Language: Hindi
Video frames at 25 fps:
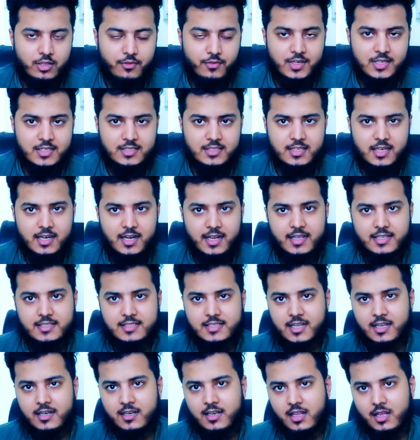होते हुए नजर आएगी
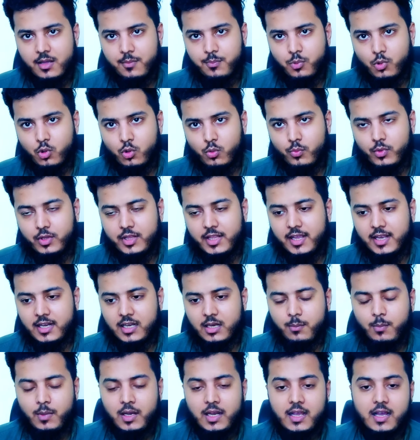इसका नया प्रोमो
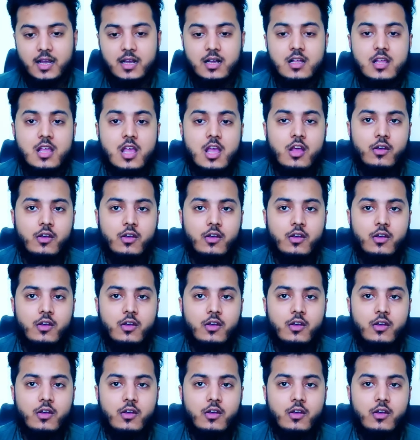देखने मिलेगा